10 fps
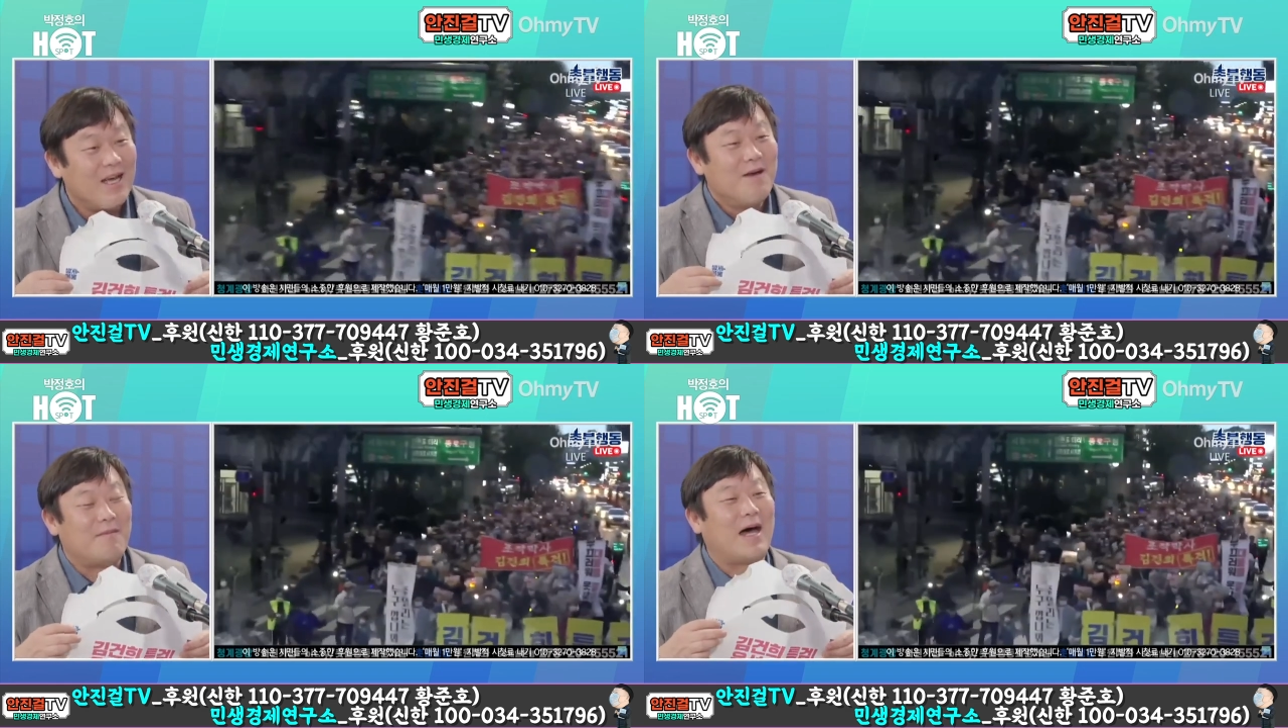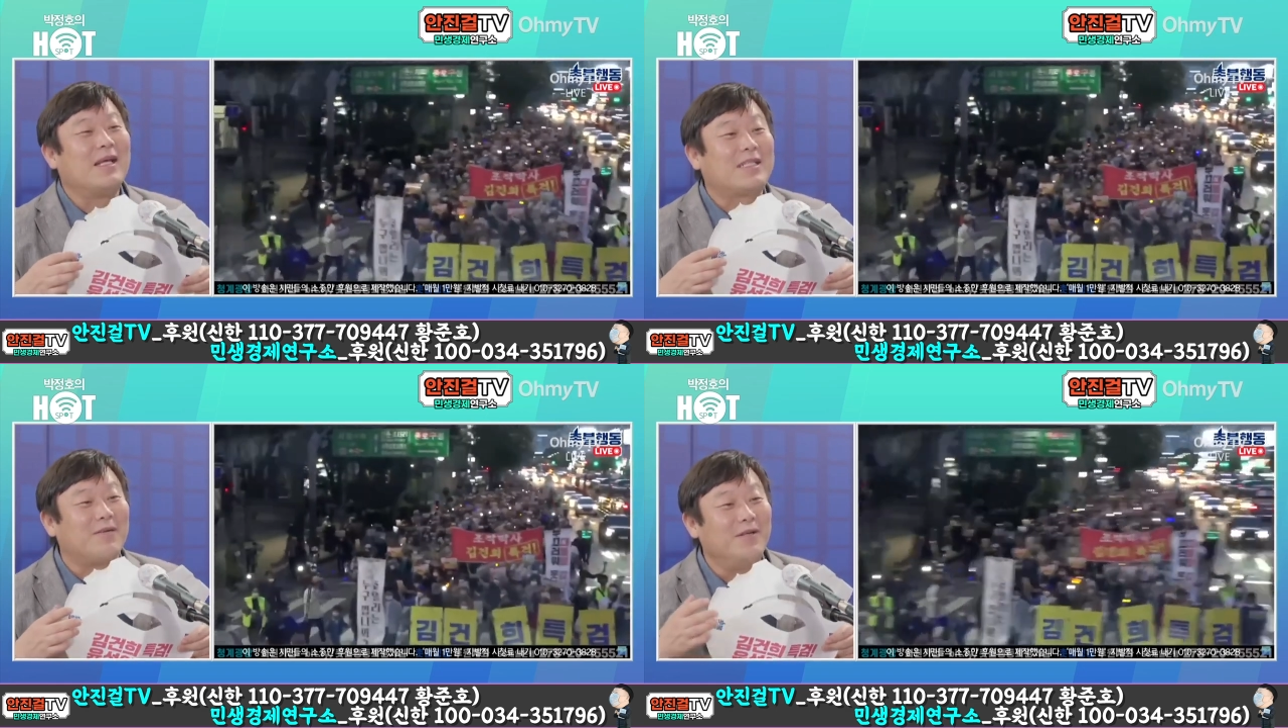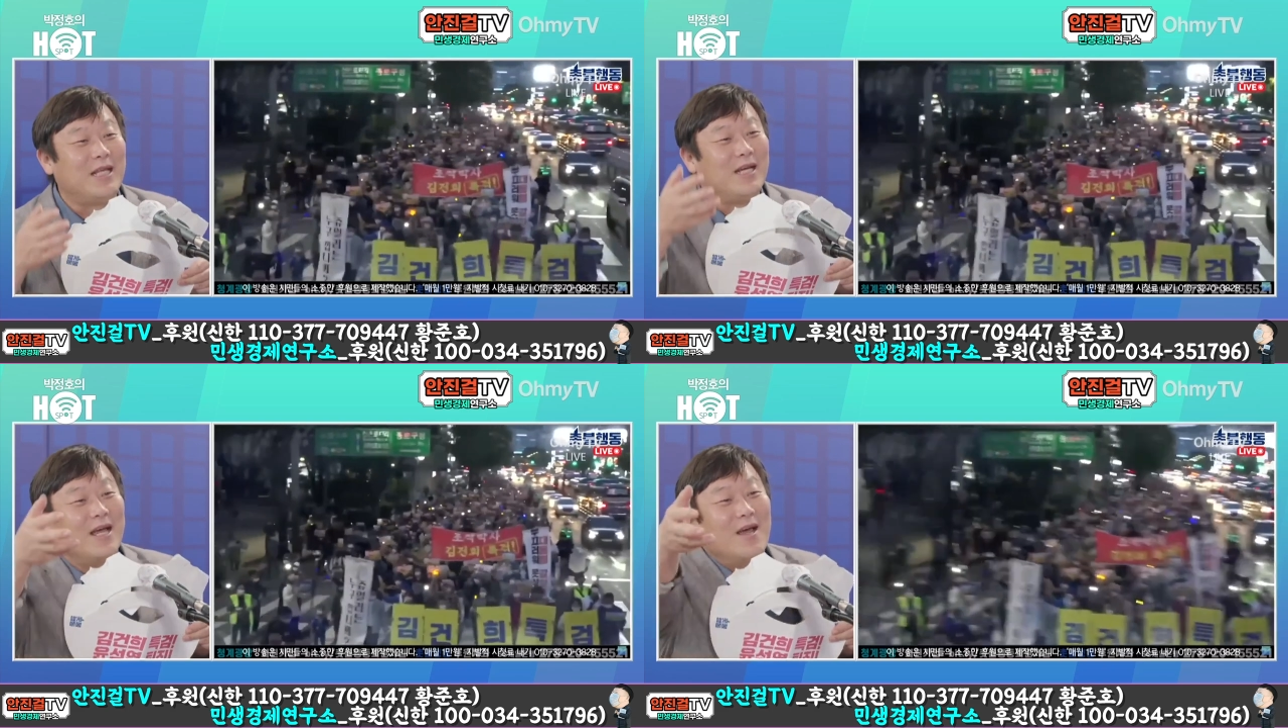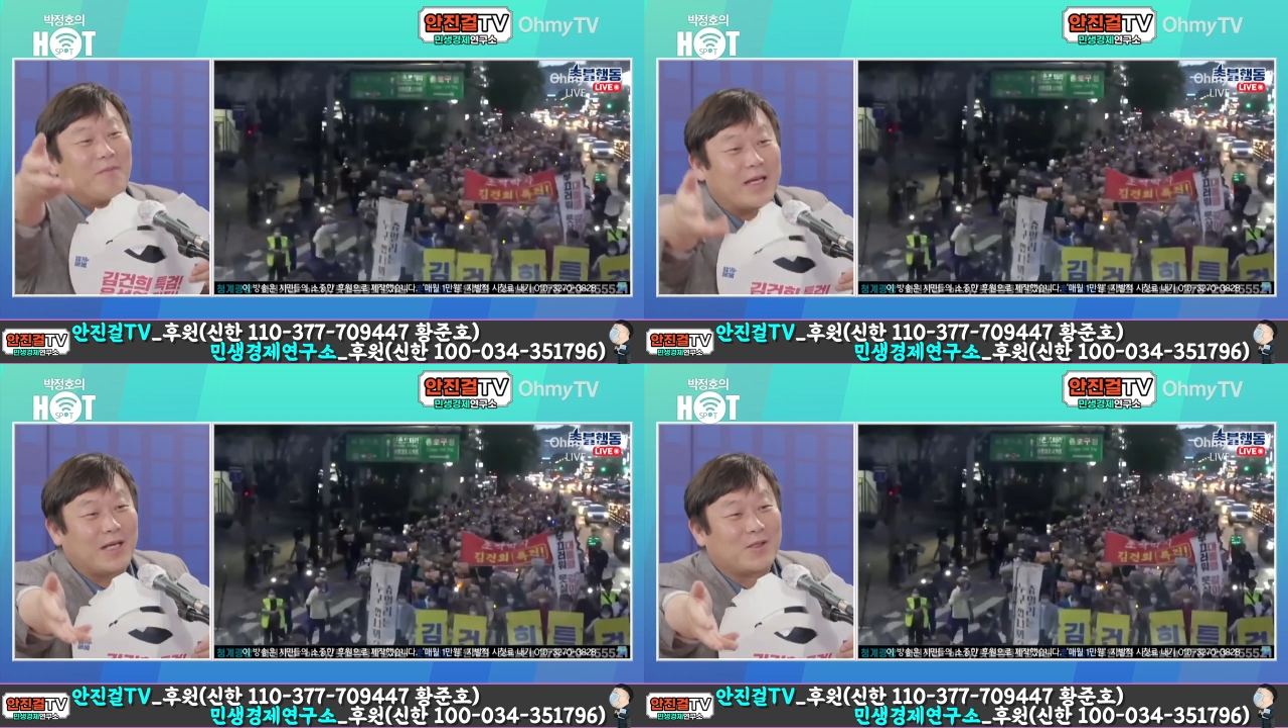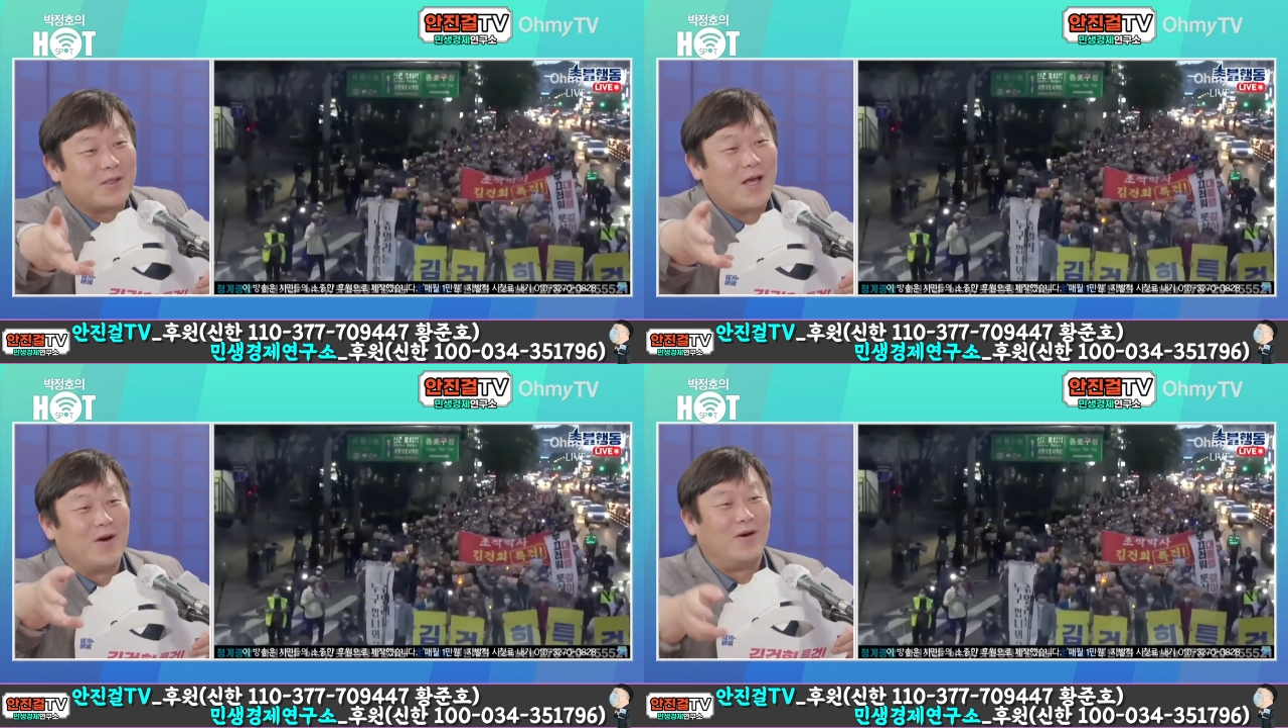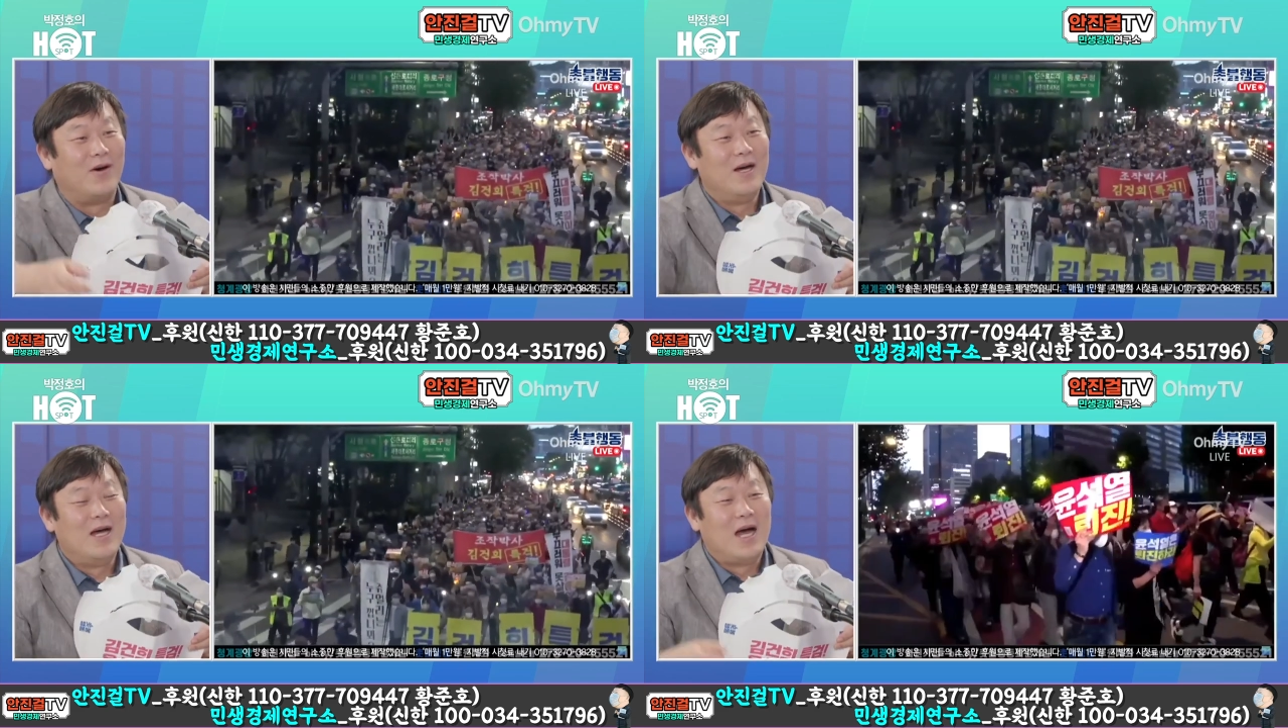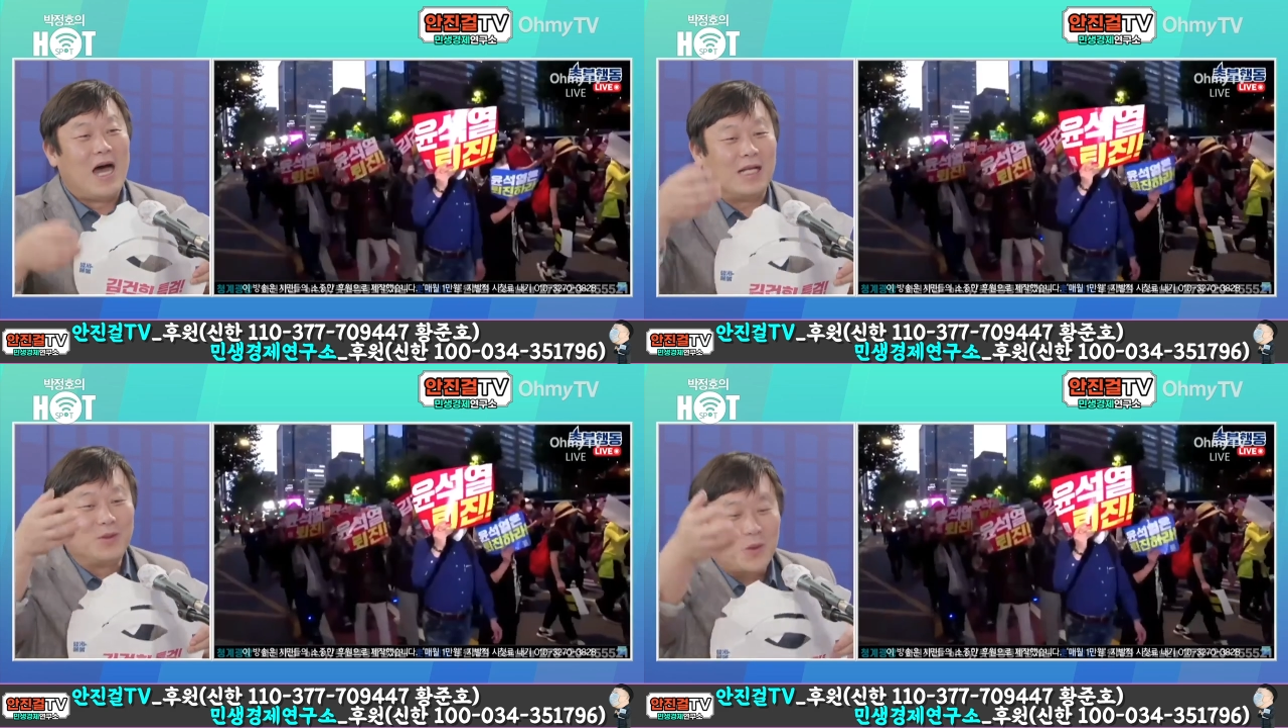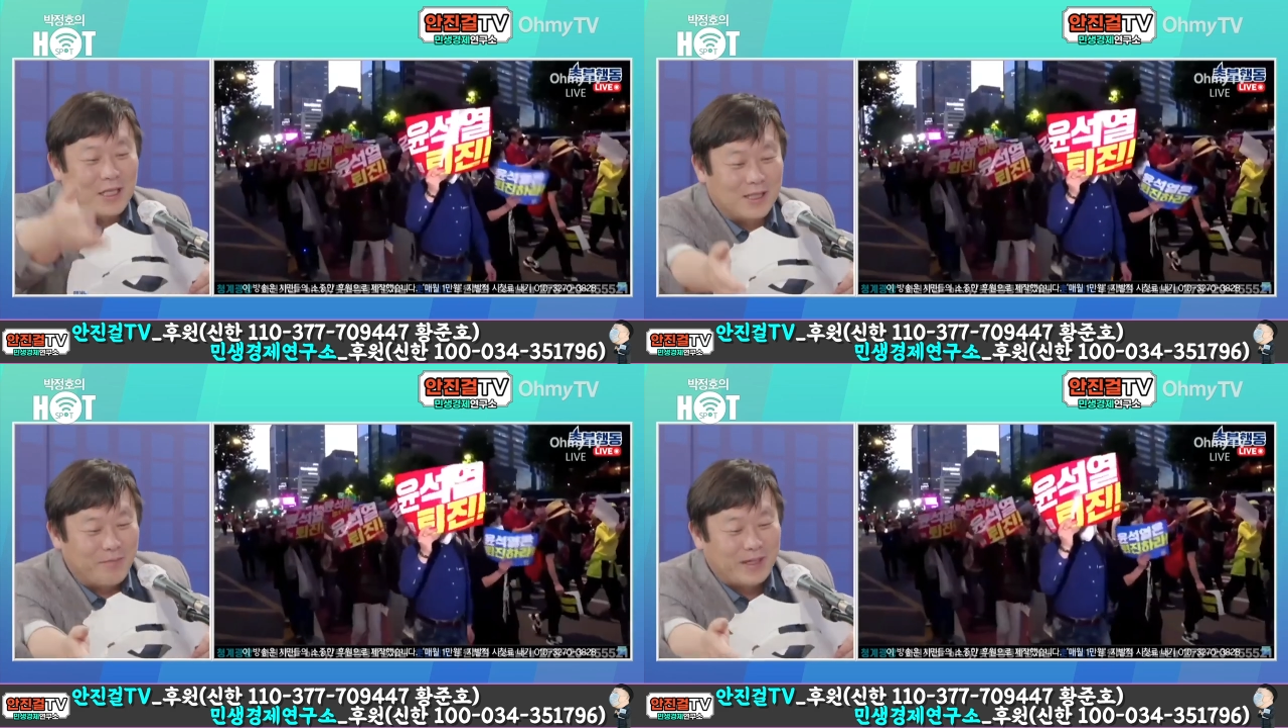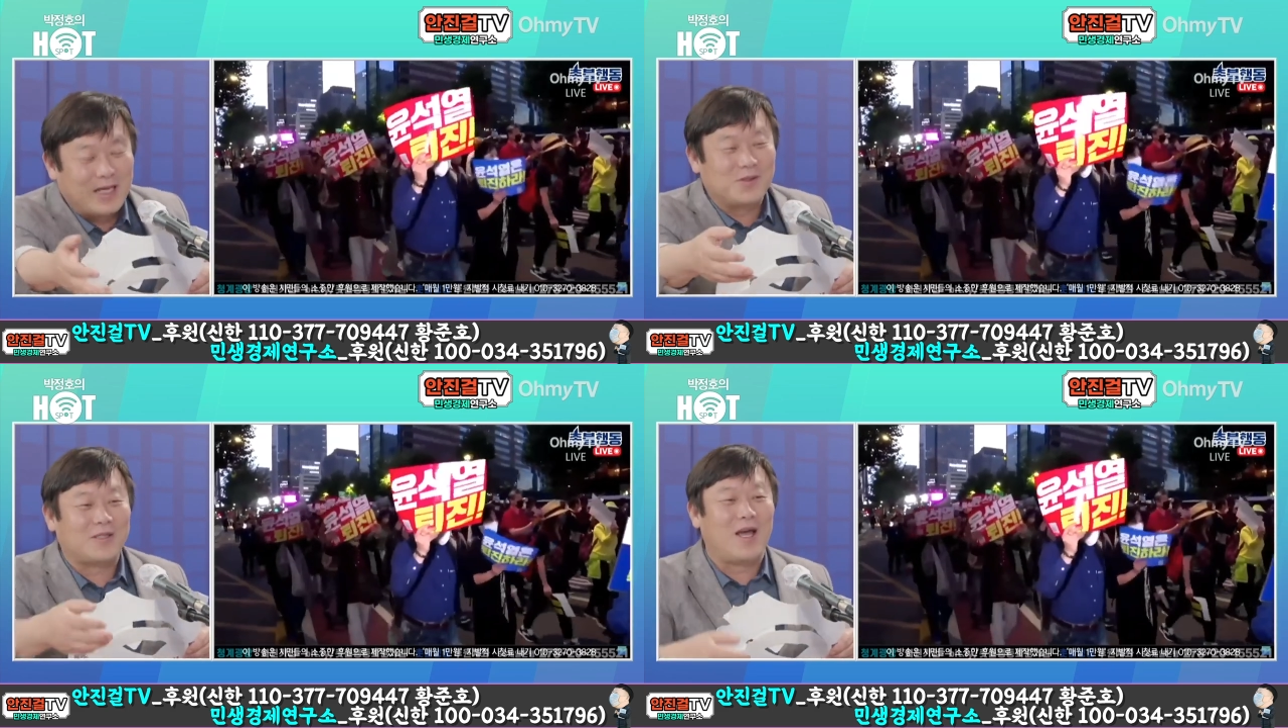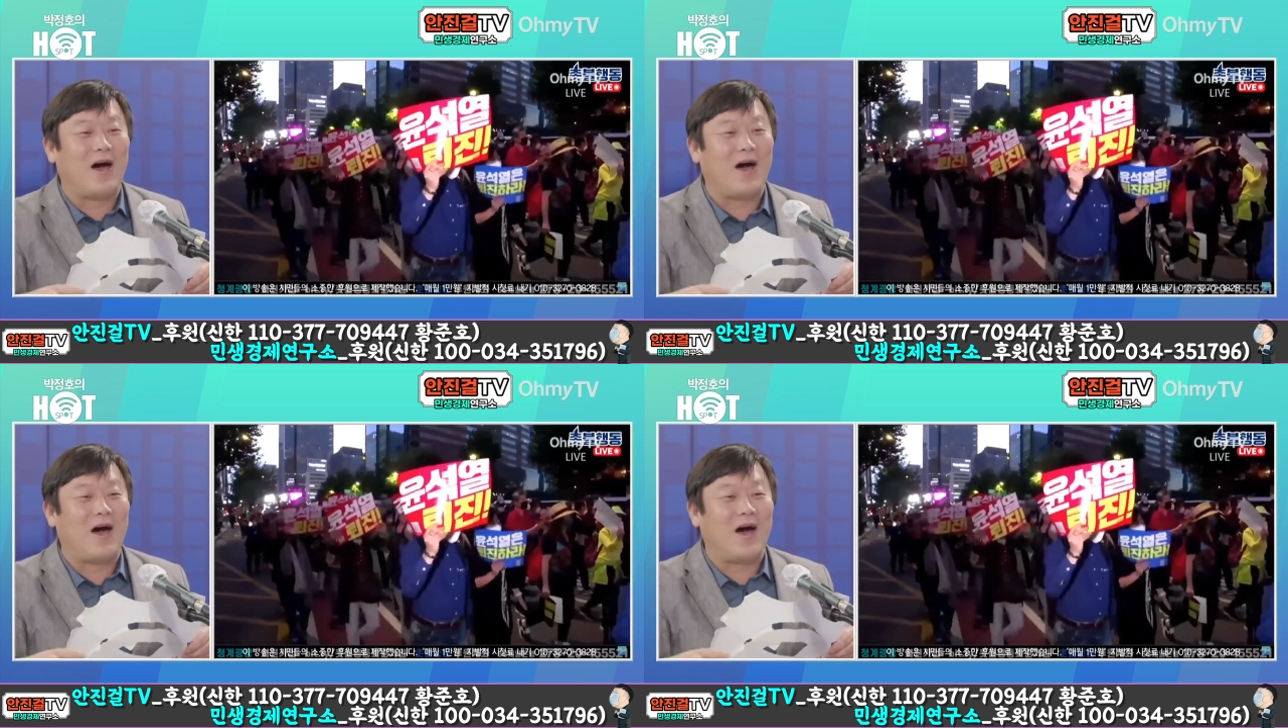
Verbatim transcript: 많은 시민들이 피켓 주세요. 많은 분들이 안 소장님 피켓 주세요.